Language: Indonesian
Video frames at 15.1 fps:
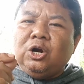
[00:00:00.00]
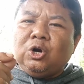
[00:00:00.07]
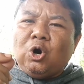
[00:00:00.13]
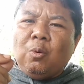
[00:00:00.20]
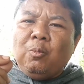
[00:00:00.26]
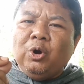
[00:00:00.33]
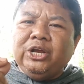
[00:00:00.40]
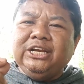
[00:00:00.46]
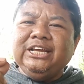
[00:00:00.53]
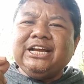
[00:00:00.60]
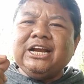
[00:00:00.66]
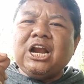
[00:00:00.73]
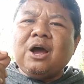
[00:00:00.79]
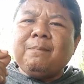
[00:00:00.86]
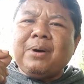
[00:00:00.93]
Romo ini
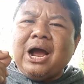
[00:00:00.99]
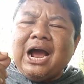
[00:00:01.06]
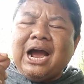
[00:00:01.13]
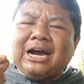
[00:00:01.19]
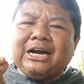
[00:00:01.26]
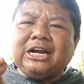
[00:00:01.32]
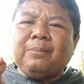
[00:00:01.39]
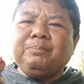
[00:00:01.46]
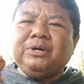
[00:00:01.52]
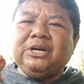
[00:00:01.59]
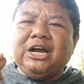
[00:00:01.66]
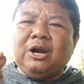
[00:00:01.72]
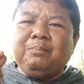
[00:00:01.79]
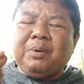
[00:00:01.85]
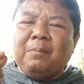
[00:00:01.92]
kenapa akrab
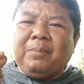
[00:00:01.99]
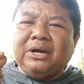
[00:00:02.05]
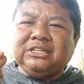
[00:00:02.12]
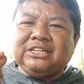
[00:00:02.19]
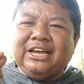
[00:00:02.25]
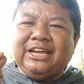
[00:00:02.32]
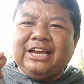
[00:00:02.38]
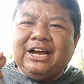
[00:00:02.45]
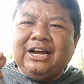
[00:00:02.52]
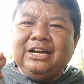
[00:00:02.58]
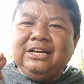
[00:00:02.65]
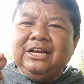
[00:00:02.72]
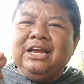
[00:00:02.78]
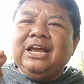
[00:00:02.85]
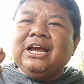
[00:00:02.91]
dengan bapak saya?
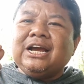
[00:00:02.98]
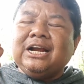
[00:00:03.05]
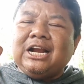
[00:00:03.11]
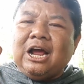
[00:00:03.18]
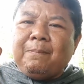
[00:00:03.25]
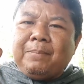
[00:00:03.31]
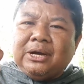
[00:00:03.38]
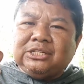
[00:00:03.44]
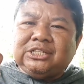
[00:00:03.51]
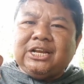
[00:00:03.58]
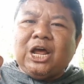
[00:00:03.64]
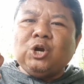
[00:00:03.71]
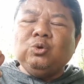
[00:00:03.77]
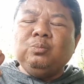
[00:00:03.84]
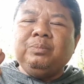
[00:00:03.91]
Kenapa
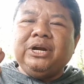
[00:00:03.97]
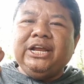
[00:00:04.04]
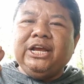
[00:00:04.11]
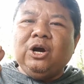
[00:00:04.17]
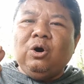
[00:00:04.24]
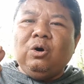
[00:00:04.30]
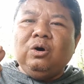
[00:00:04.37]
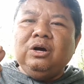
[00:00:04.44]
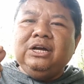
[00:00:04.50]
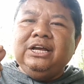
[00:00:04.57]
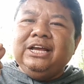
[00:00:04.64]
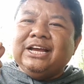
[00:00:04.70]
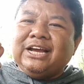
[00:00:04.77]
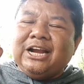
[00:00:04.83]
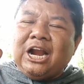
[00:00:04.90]
selalu menengok?
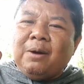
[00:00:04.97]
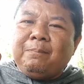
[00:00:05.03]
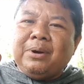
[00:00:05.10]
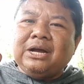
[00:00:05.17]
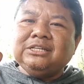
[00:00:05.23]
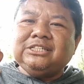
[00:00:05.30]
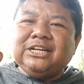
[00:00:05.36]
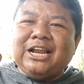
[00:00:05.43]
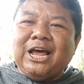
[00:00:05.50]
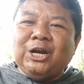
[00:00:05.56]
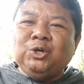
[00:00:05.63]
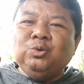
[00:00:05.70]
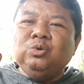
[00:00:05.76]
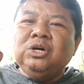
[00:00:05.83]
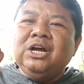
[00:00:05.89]
Kenapa
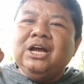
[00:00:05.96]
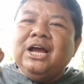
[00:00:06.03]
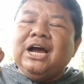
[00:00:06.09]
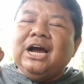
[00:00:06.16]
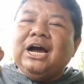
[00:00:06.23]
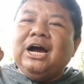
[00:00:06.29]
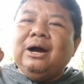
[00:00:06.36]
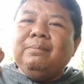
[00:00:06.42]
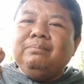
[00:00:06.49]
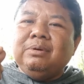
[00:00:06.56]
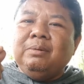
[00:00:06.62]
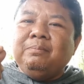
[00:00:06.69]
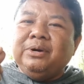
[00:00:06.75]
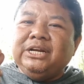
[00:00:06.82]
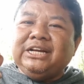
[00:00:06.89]
selalu uh,
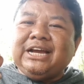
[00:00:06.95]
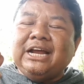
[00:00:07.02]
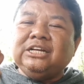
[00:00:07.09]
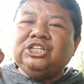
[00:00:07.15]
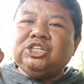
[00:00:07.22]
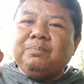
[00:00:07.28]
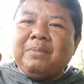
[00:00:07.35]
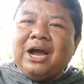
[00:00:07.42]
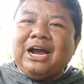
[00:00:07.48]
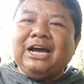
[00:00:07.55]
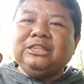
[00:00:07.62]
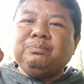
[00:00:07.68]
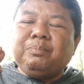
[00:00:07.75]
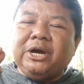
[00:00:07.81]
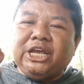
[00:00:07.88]
memberikan semangat
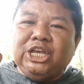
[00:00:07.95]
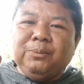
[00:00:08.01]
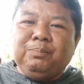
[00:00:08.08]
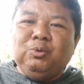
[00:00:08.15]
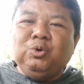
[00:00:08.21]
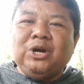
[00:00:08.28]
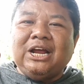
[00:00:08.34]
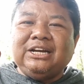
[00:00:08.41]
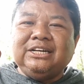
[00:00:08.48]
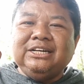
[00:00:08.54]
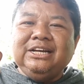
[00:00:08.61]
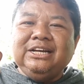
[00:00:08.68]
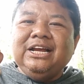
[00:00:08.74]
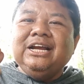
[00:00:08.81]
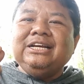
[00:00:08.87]
penghiburan?
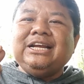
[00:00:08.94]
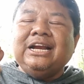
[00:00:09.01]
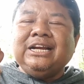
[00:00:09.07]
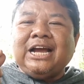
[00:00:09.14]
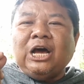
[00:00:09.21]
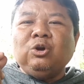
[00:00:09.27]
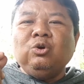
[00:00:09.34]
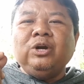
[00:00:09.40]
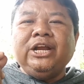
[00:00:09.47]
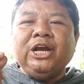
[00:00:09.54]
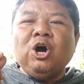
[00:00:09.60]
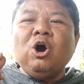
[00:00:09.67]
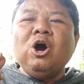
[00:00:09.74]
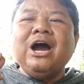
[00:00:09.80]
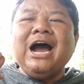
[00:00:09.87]
Dan kalau
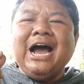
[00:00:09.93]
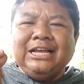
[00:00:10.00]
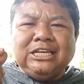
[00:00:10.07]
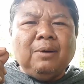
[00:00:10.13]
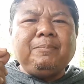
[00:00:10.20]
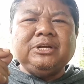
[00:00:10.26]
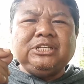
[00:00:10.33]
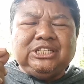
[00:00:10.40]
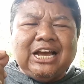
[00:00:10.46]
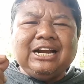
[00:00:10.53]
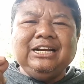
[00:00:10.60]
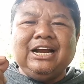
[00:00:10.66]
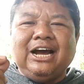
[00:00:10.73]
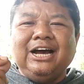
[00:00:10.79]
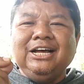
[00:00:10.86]
nengok hanya
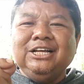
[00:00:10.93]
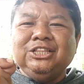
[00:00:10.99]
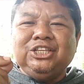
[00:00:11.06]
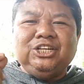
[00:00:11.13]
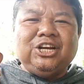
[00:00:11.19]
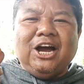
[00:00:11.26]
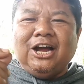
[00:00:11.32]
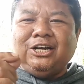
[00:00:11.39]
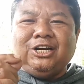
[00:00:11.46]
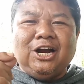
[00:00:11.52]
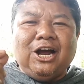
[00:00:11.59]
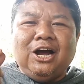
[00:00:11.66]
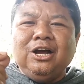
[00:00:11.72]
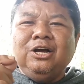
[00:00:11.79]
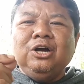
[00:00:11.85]
bercanda, tidak ada
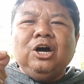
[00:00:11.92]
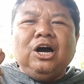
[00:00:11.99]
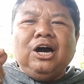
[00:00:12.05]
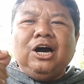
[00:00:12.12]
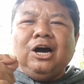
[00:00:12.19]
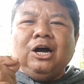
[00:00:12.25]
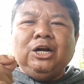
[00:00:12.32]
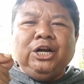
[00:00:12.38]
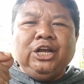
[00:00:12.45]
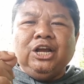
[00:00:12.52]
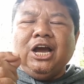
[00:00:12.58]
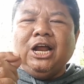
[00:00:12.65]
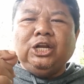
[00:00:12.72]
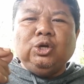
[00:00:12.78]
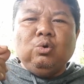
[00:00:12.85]
uh,
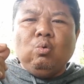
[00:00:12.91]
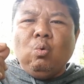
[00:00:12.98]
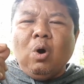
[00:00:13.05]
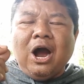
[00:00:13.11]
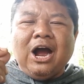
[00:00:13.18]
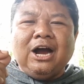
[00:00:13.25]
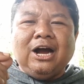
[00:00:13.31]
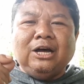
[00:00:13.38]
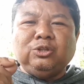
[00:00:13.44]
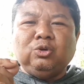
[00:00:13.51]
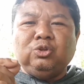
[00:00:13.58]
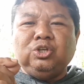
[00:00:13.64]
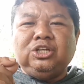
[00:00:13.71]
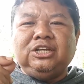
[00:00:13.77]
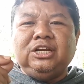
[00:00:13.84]
ninggali uang atau
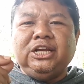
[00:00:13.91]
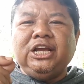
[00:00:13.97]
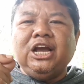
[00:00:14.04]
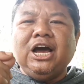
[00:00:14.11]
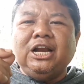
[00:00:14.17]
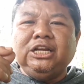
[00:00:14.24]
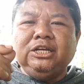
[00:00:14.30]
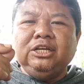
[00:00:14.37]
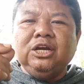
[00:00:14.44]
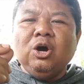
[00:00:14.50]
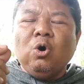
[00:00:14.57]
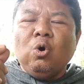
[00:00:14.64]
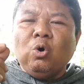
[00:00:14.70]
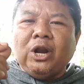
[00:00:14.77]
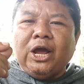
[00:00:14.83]
ninggali
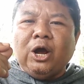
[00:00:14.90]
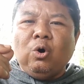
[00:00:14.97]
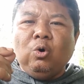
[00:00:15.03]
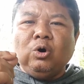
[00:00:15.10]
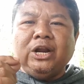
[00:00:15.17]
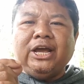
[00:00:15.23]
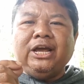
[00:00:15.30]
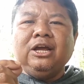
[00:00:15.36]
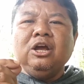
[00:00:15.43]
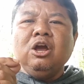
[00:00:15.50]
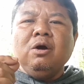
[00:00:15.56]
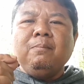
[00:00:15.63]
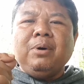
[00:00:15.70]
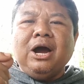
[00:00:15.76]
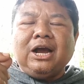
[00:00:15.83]
oleh-oleh,
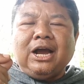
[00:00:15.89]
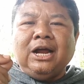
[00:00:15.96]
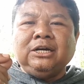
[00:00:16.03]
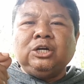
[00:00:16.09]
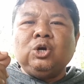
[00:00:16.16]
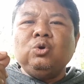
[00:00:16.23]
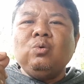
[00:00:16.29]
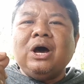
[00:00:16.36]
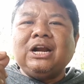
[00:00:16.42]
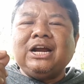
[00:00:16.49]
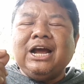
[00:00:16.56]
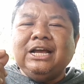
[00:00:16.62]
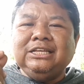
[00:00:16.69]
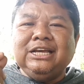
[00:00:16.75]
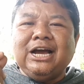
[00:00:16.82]
bahkan
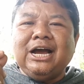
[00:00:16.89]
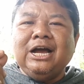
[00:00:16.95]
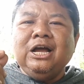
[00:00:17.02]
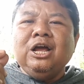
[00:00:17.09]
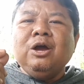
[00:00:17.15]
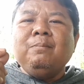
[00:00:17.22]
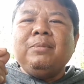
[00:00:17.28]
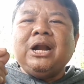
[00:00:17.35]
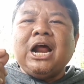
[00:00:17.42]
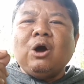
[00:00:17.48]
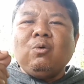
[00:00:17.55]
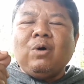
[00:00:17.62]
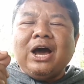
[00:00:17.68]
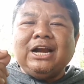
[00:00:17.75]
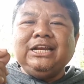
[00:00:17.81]
keluarganya
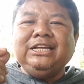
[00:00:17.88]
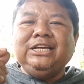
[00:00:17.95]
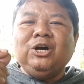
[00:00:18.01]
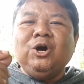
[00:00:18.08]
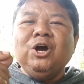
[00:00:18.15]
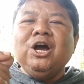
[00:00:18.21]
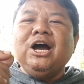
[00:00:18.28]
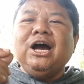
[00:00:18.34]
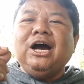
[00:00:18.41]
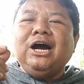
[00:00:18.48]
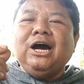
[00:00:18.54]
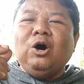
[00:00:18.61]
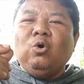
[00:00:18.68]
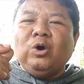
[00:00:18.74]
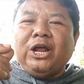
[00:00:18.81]
menawari
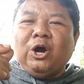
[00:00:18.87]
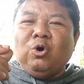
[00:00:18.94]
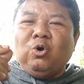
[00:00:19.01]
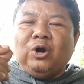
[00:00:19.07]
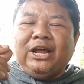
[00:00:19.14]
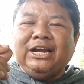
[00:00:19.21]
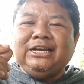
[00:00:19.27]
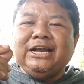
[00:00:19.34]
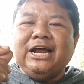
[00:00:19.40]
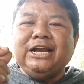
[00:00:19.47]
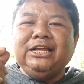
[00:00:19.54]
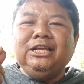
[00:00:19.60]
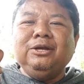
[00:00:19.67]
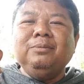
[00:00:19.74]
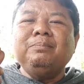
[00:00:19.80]
Eh, oleh-oleh
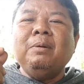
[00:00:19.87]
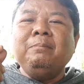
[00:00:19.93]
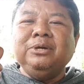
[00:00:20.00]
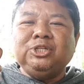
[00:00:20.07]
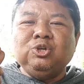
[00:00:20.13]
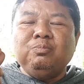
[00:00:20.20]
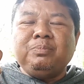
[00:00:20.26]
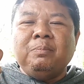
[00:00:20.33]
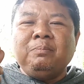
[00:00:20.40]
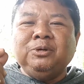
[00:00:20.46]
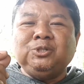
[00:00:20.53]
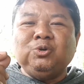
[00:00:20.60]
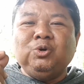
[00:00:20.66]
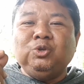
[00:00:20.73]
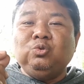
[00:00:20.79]
dari
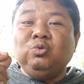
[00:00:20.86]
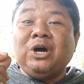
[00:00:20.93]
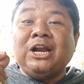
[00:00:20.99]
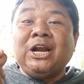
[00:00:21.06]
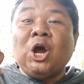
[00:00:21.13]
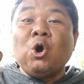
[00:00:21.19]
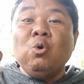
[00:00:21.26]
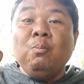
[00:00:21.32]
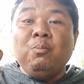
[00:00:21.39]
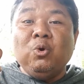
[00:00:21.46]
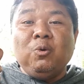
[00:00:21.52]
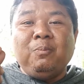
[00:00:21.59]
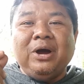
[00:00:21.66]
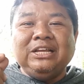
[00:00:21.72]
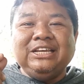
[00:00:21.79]
pembesuk-pembesuk itu karena ngumpul
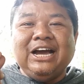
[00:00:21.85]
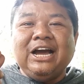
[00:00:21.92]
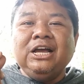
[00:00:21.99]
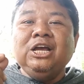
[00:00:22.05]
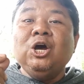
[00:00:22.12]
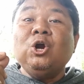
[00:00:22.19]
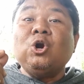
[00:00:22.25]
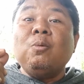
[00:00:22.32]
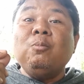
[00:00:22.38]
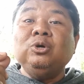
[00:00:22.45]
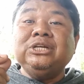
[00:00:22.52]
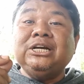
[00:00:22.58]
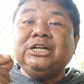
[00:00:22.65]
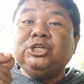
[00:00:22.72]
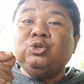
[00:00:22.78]
banyak,
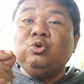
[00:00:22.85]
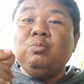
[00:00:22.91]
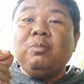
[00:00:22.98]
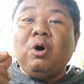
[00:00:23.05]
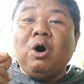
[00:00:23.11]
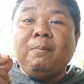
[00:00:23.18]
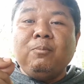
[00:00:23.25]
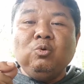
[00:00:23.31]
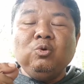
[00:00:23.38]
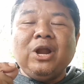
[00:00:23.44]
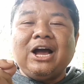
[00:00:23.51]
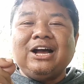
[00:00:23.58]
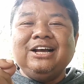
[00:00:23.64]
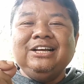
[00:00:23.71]
romonya disuruh bawa pulang.